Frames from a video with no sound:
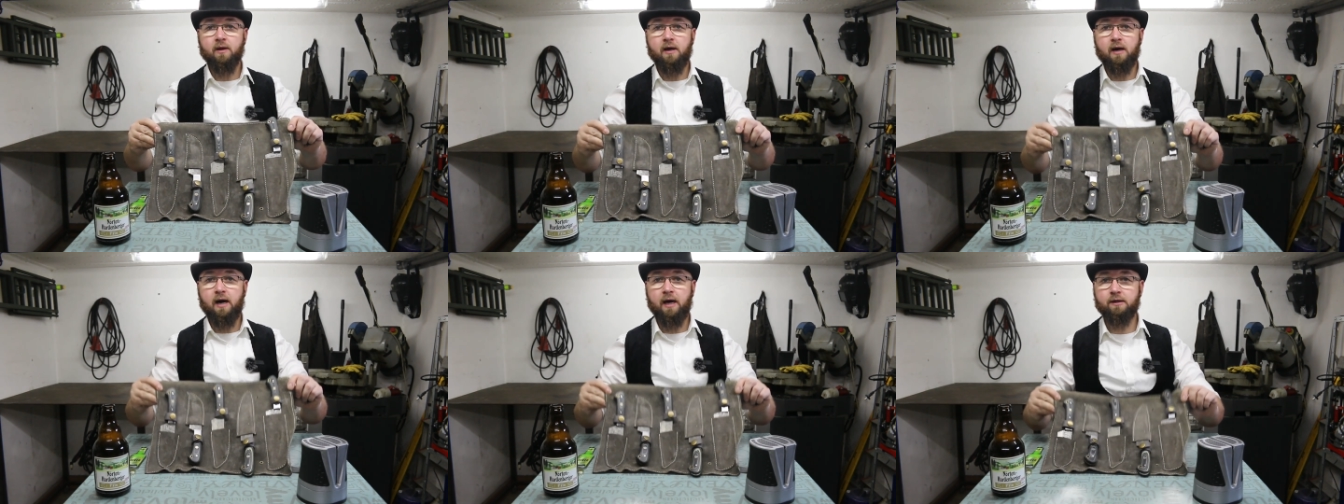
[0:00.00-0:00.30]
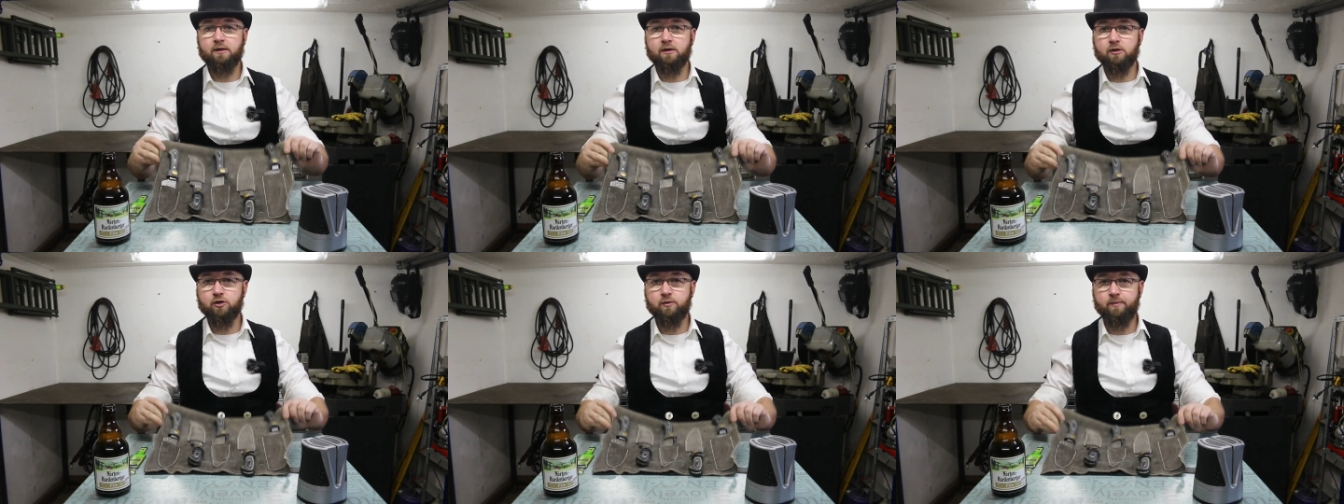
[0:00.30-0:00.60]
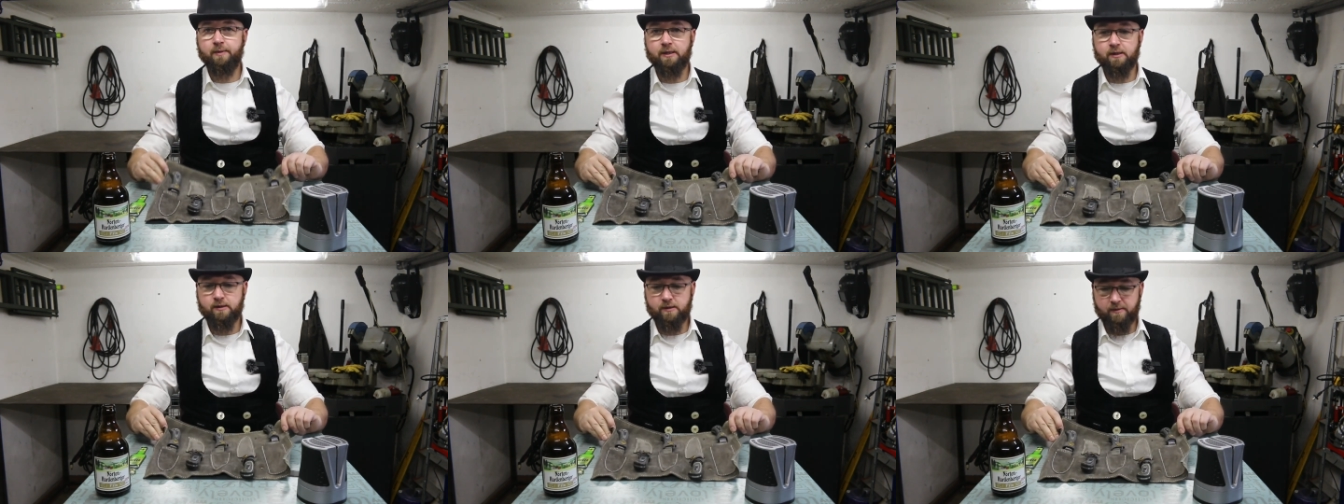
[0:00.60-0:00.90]

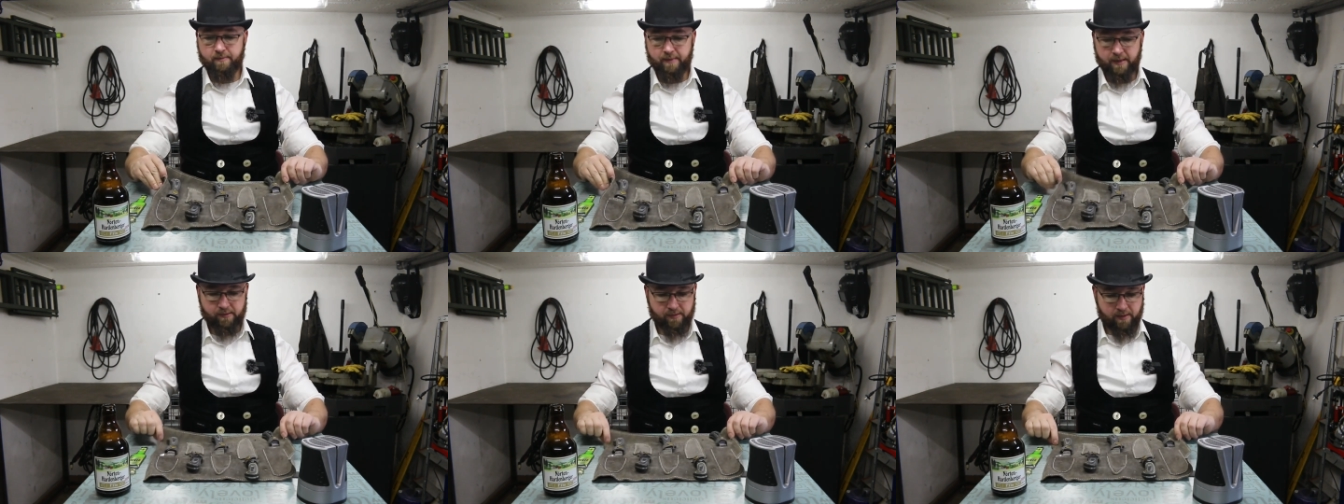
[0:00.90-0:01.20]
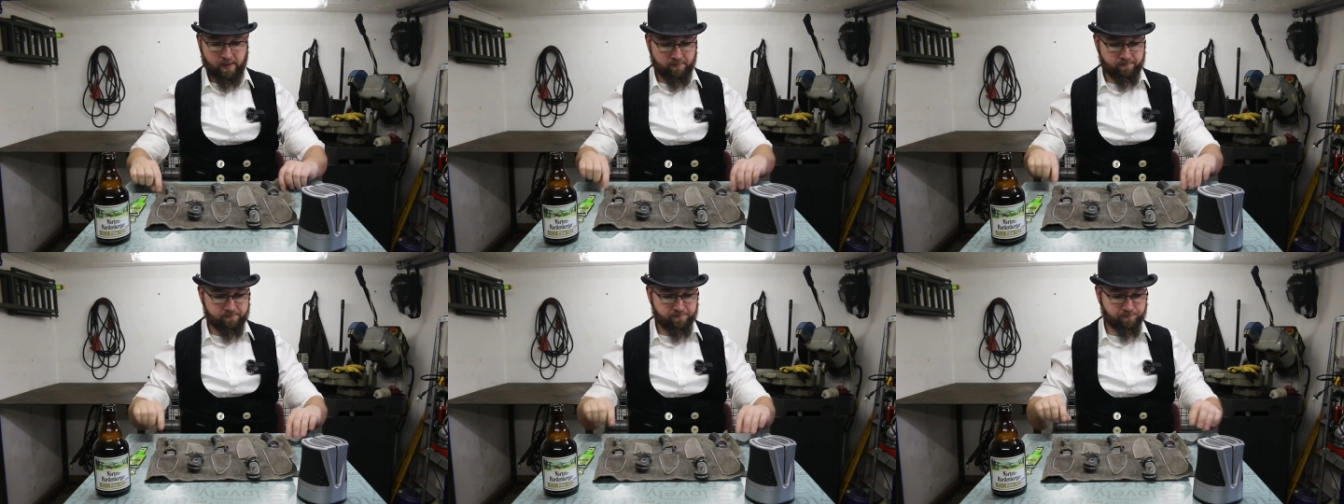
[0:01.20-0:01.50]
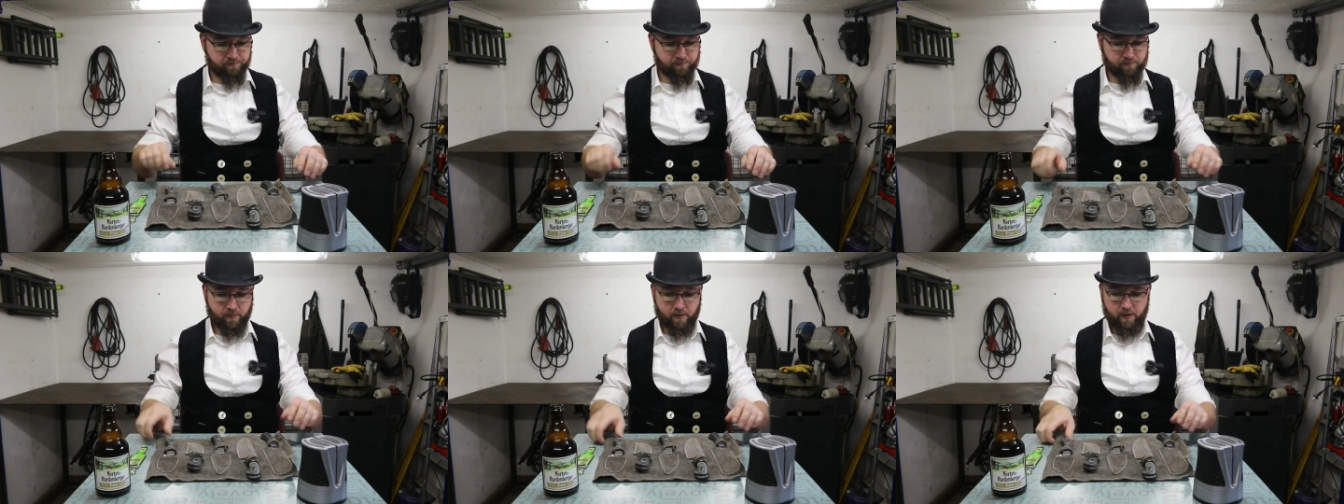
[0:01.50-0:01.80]
Handgeschmiedete Messer
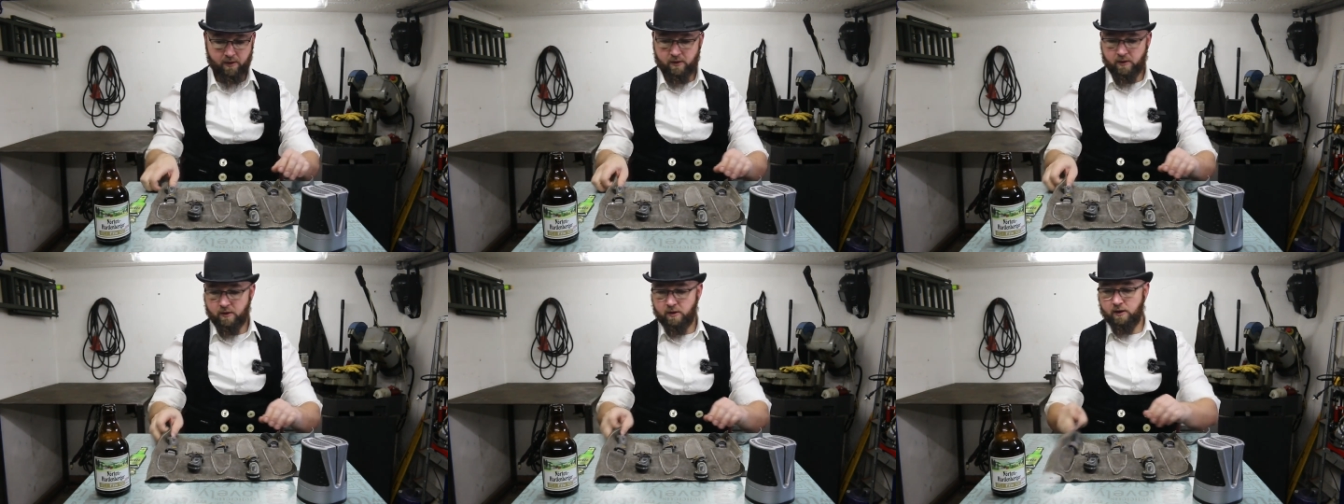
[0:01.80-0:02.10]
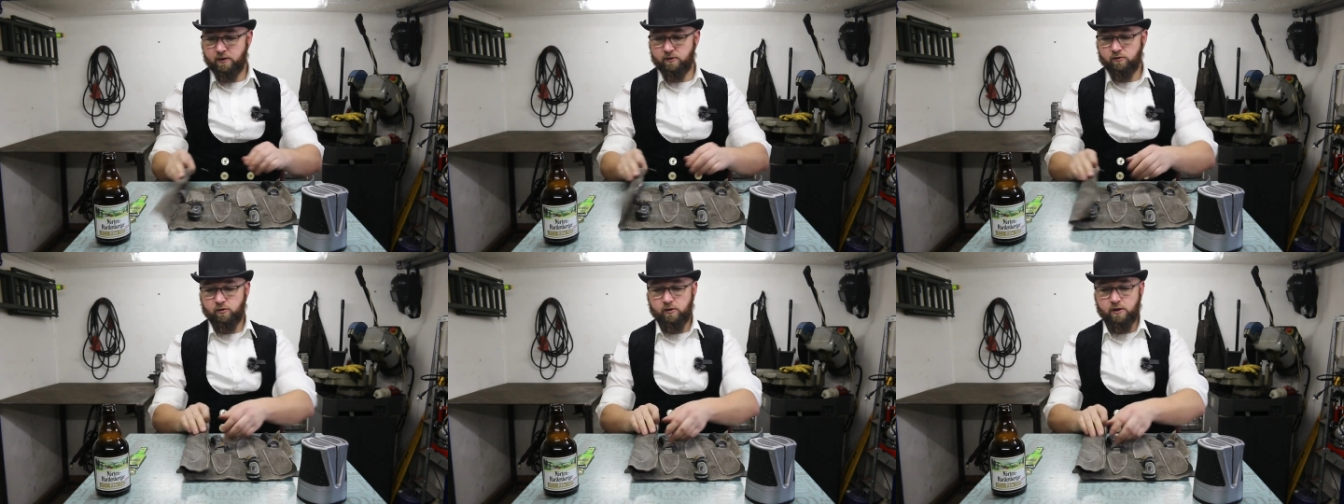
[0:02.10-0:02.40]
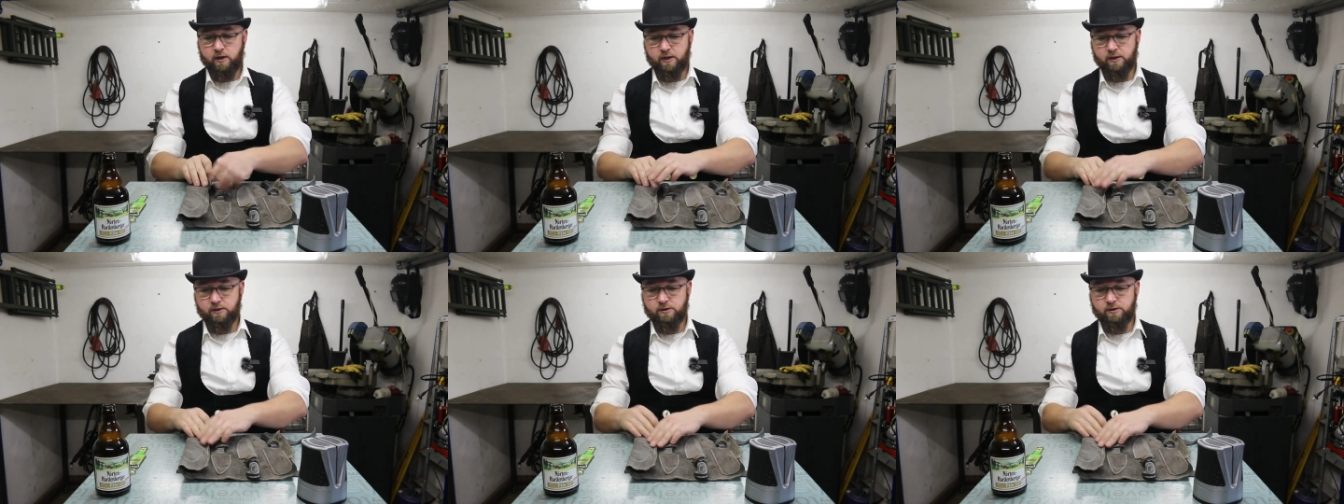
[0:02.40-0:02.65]
in so einer